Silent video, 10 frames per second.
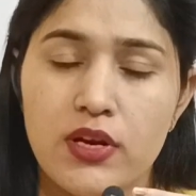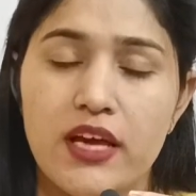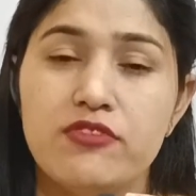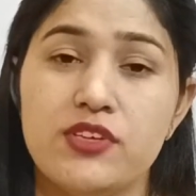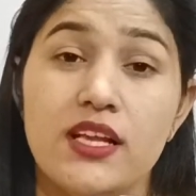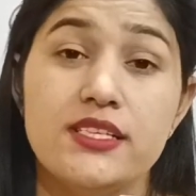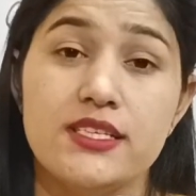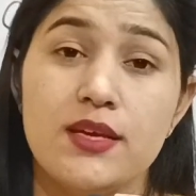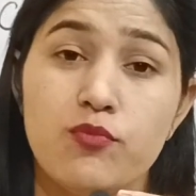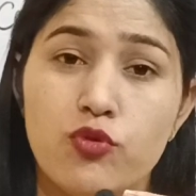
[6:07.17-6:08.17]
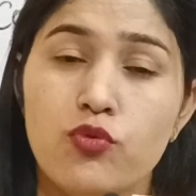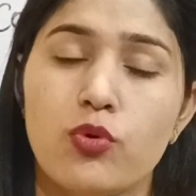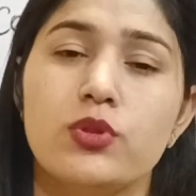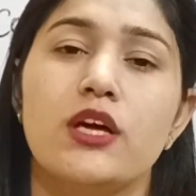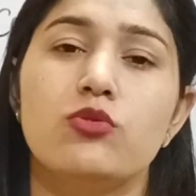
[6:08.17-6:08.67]
लाइफस्टाइल जैसे इम्प्रूव
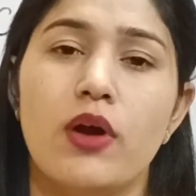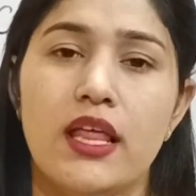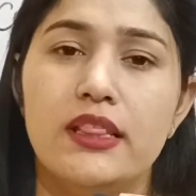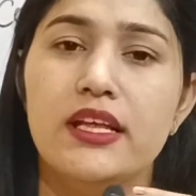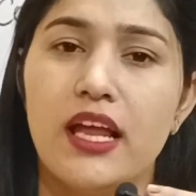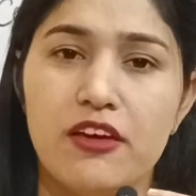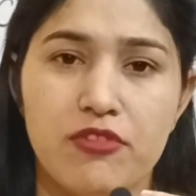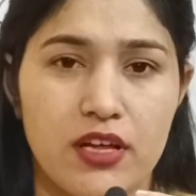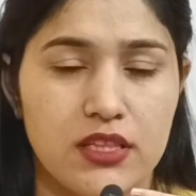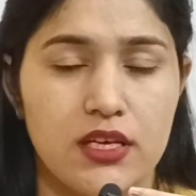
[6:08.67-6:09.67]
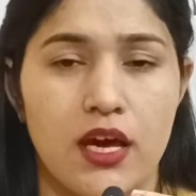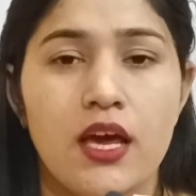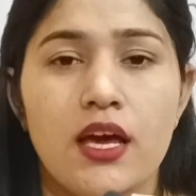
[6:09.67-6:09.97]
होता है तो हेल्दी लाइफ आती है